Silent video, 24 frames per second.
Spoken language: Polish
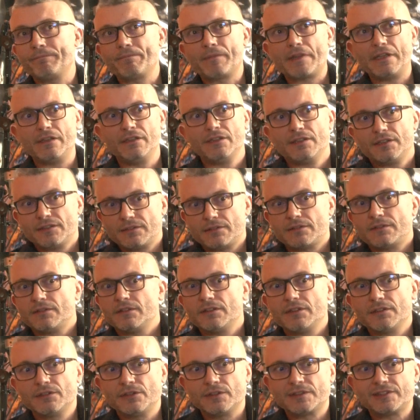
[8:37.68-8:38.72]
i y, jest
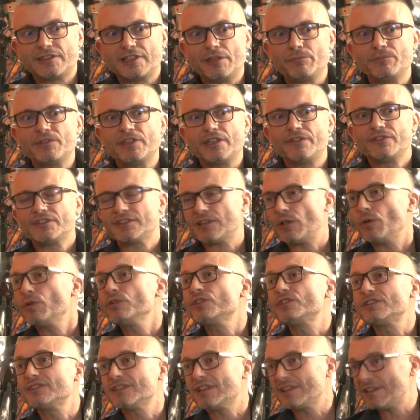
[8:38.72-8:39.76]
y, dostępne w
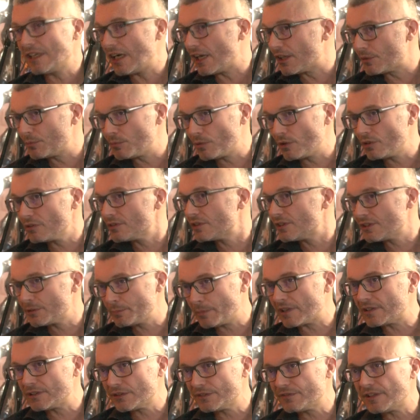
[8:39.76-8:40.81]
całości za darmo. To jest
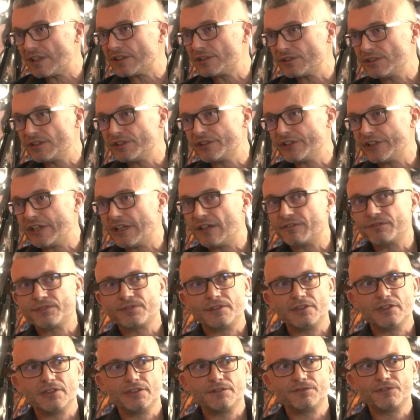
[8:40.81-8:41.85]
bardzo ważne, że ja w,
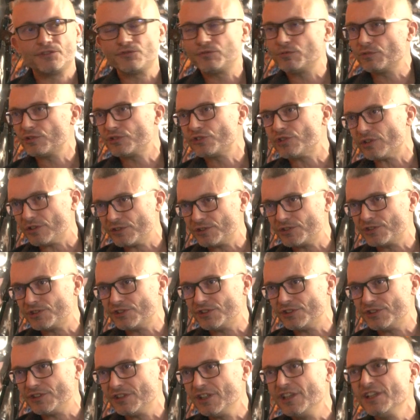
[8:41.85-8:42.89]
y, w
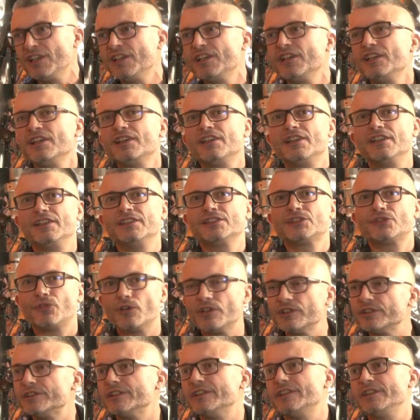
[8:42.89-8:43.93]
twórczości
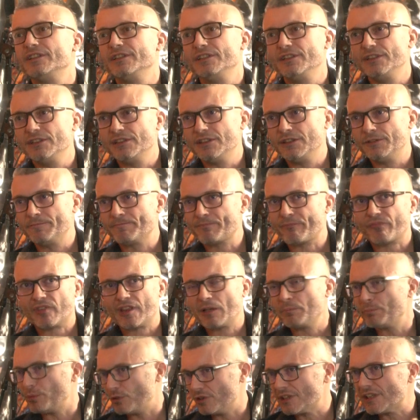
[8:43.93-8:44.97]
swojej i
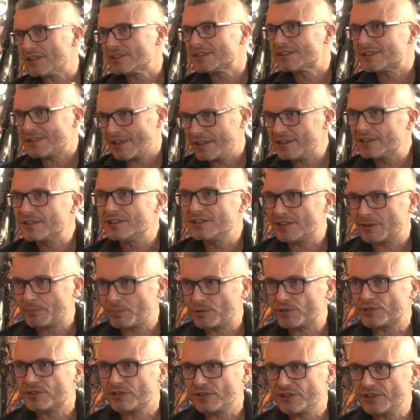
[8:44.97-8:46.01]
ponad setki
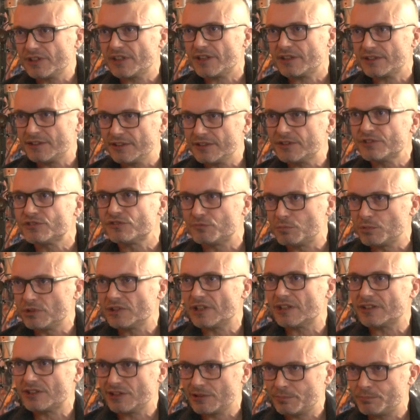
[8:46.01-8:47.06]
zaproszonych artystów, bo
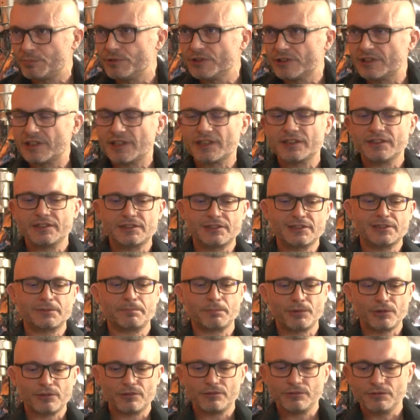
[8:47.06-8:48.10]
na tych płytach jest
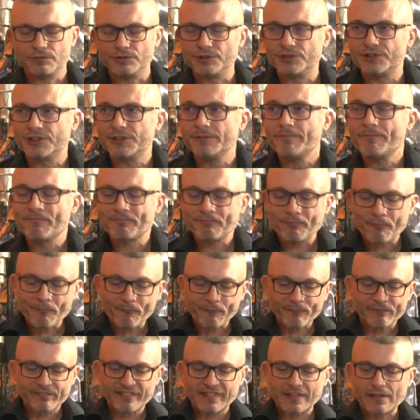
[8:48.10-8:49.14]
sporo ludzi,
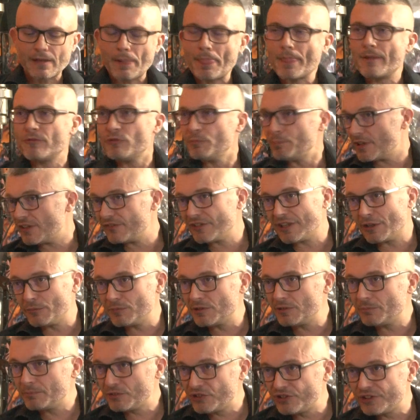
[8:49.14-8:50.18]

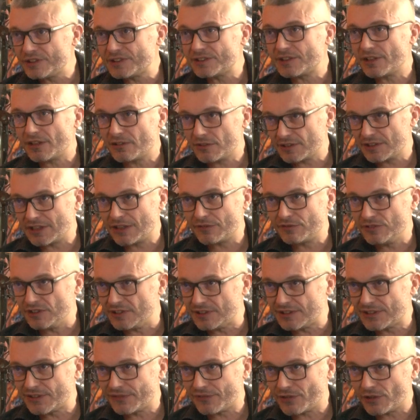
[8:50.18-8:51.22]
uprawiamy czyste
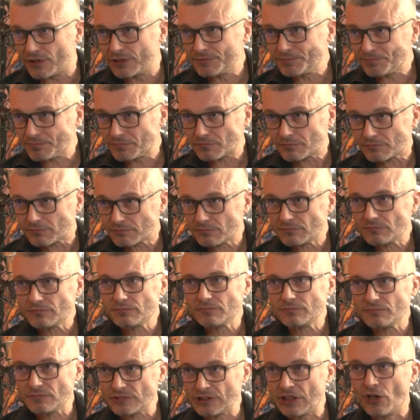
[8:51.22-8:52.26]
rozdawnictwo.
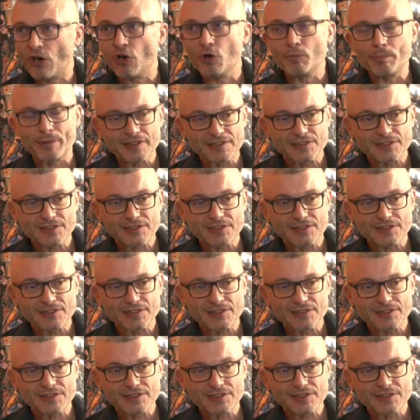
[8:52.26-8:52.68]
Czyli jeżeli, open